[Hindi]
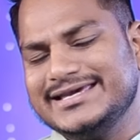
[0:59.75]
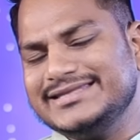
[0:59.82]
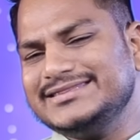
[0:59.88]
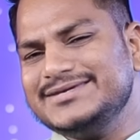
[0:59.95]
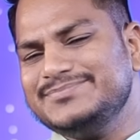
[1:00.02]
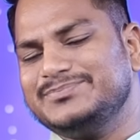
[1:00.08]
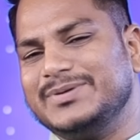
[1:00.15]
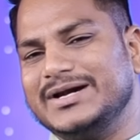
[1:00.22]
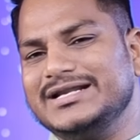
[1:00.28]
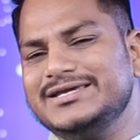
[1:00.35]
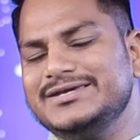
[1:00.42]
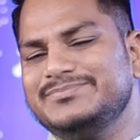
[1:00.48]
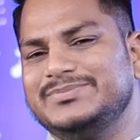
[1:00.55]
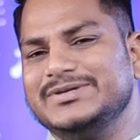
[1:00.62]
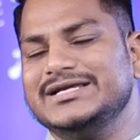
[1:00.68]
इतनी
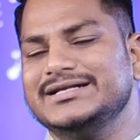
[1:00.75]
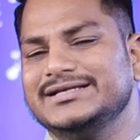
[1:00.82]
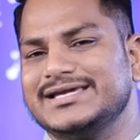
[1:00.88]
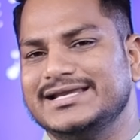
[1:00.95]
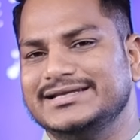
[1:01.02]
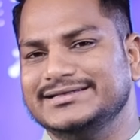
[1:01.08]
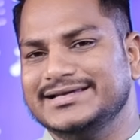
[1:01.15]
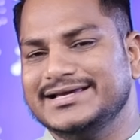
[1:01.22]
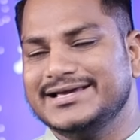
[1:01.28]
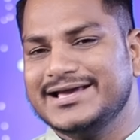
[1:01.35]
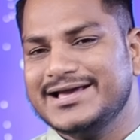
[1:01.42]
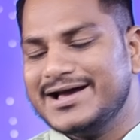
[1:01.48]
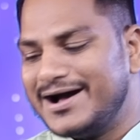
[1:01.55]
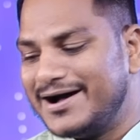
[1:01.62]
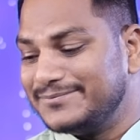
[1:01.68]
बड़ी भीड़ के लिए
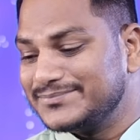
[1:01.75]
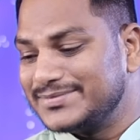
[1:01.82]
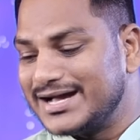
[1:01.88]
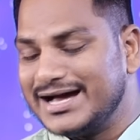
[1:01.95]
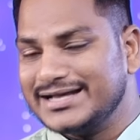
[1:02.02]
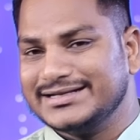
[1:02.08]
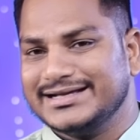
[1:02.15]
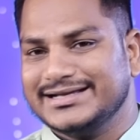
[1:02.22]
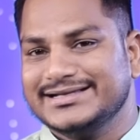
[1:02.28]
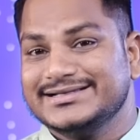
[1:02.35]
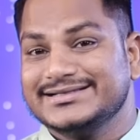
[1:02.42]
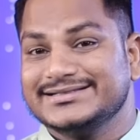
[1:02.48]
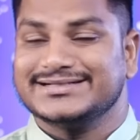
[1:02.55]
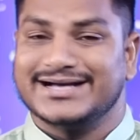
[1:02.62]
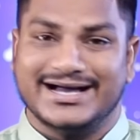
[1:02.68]
हम खाना
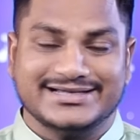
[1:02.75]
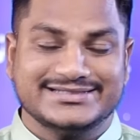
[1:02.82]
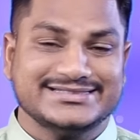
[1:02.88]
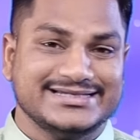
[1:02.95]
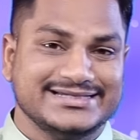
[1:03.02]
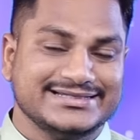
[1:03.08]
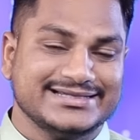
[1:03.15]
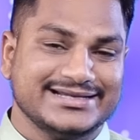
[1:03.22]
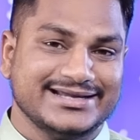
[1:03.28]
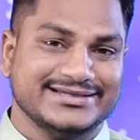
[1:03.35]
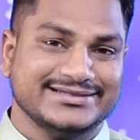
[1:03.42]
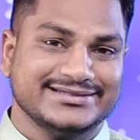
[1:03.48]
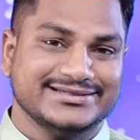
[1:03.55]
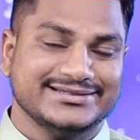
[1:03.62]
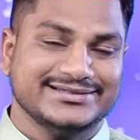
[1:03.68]
कहां से लेकर
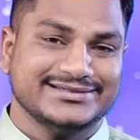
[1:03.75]
आएंगे